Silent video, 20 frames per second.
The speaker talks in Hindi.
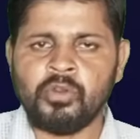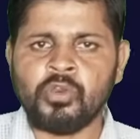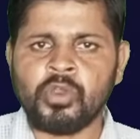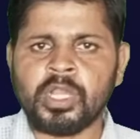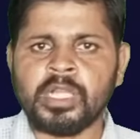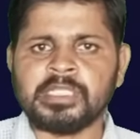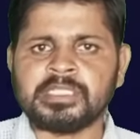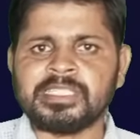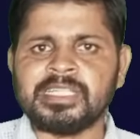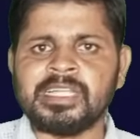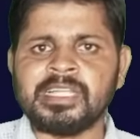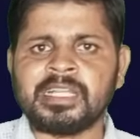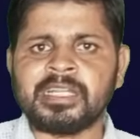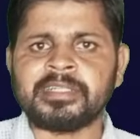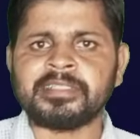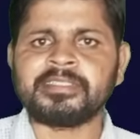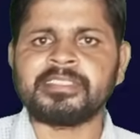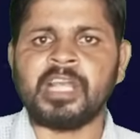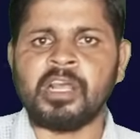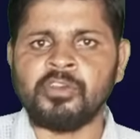लोकल से
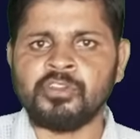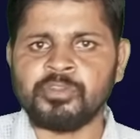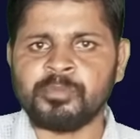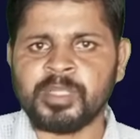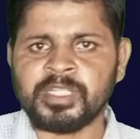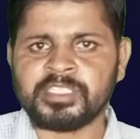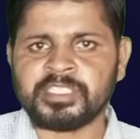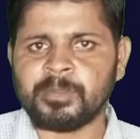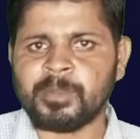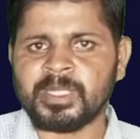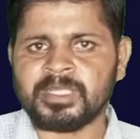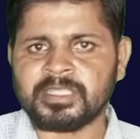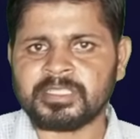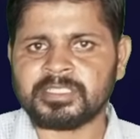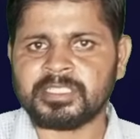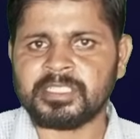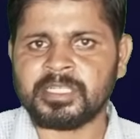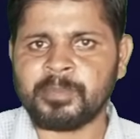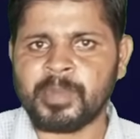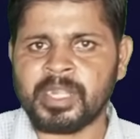लेकर साउथ में
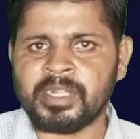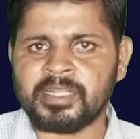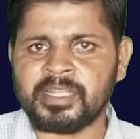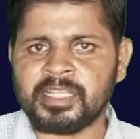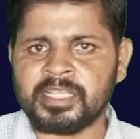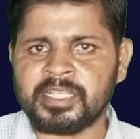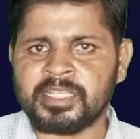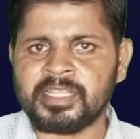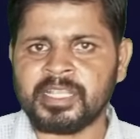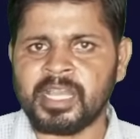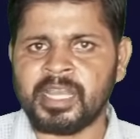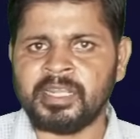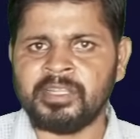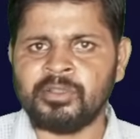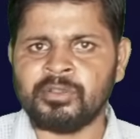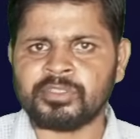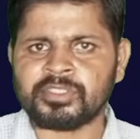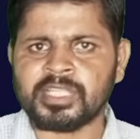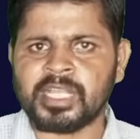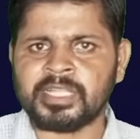जबरदस्त डिमांड देखी जा
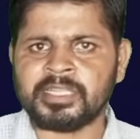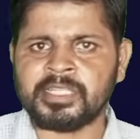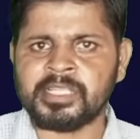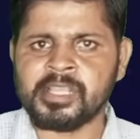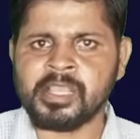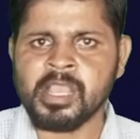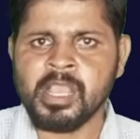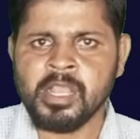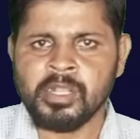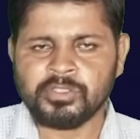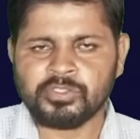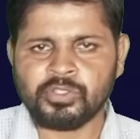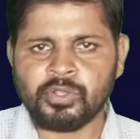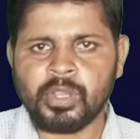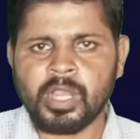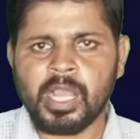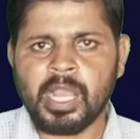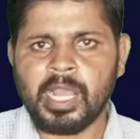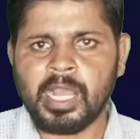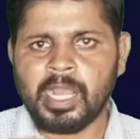रही हो साथ ही
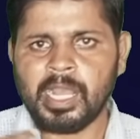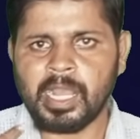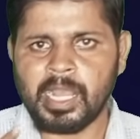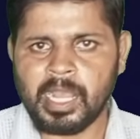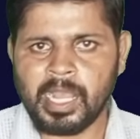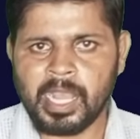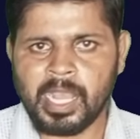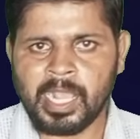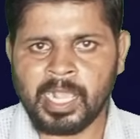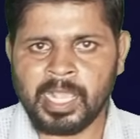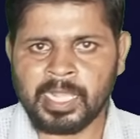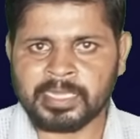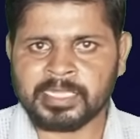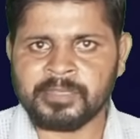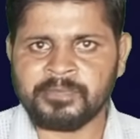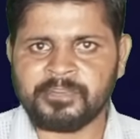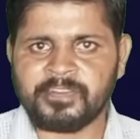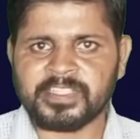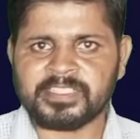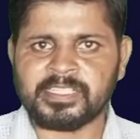जो
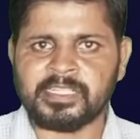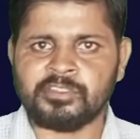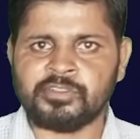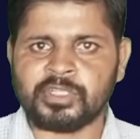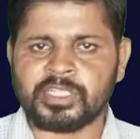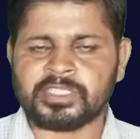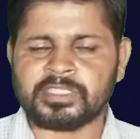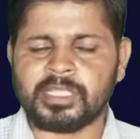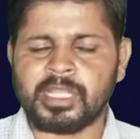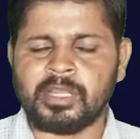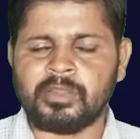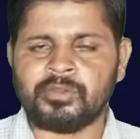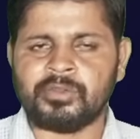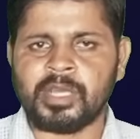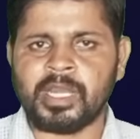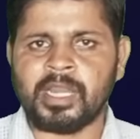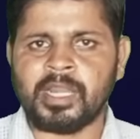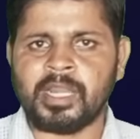अगैती फसल जो किसानों